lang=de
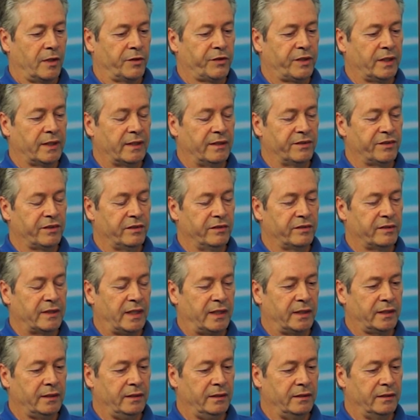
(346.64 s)
aus der ganzen
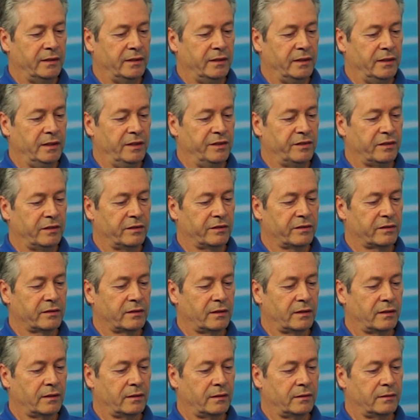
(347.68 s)
Sache ist es,
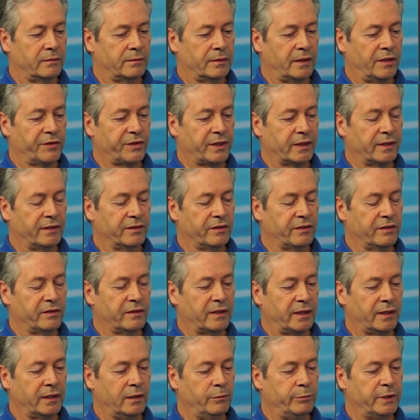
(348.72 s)
äh, aus der ganzen
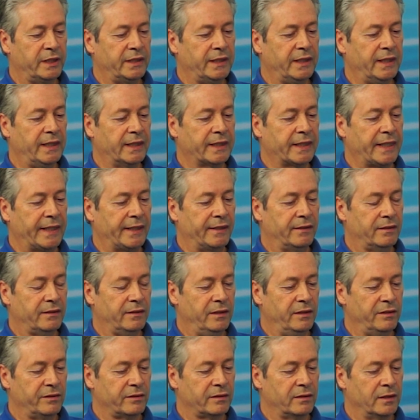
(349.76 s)
Sache war die
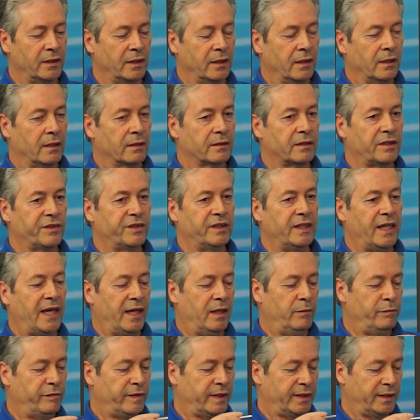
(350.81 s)
Erkenntnis, dass die
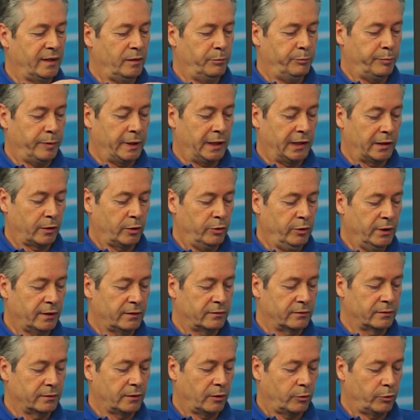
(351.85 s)
einfache
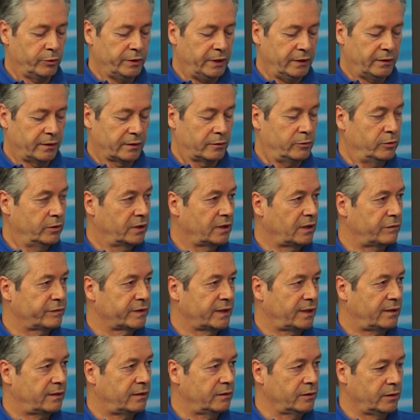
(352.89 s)
Berührung ohne Druck
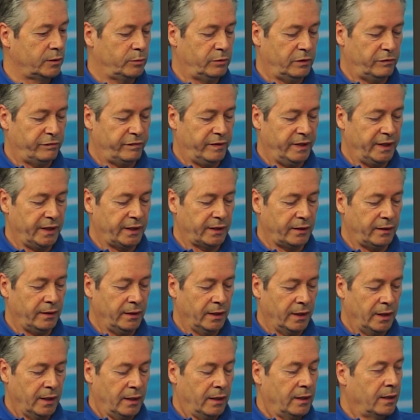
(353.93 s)
auf der Hautoberfläche
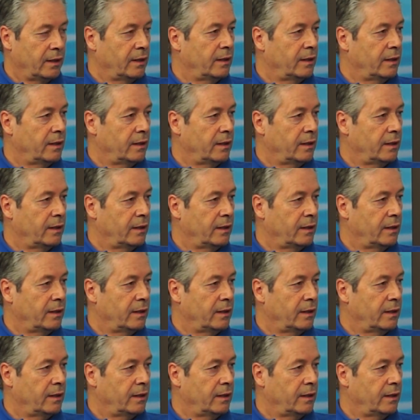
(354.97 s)
mhm.